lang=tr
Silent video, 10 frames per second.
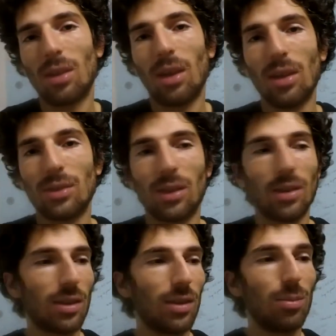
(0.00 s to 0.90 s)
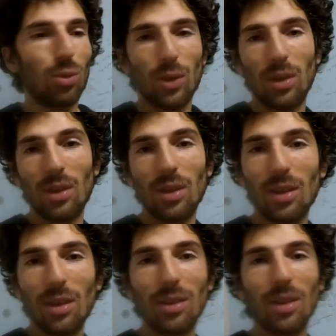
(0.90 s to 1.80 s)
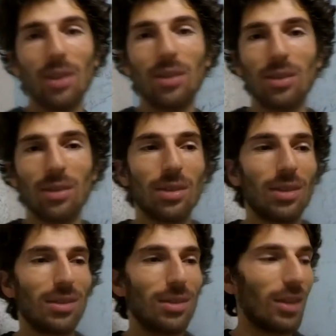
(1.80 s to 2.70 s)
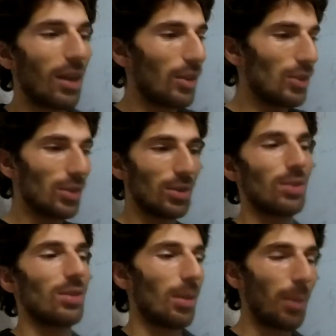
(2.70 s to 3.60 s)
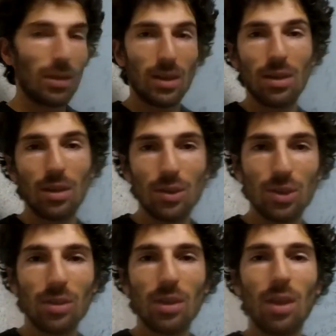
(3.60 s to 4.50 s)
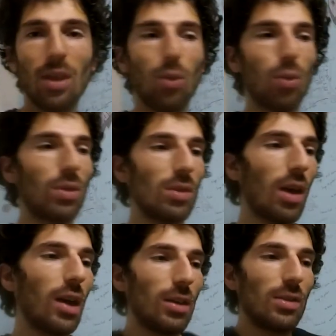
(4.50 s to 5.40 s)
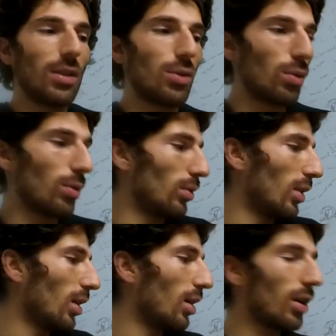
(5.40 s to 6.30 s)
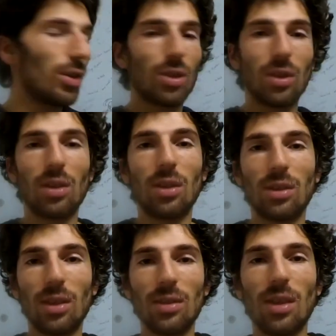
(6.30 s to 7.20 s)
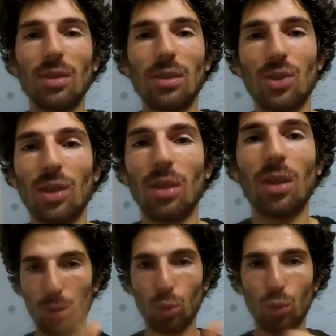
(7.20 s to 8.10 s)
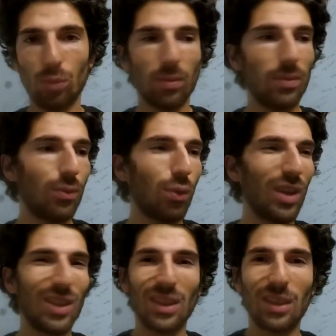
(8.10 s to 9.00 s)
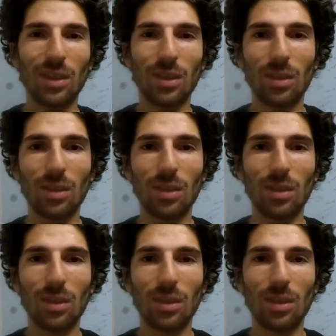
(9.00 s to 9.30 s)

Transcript: Al sana kedi bu şekilde gelir yani. Alışır, zamanla alışır ona aynı ses tonuyla aynı şekilde seslendikçe bu fonetik.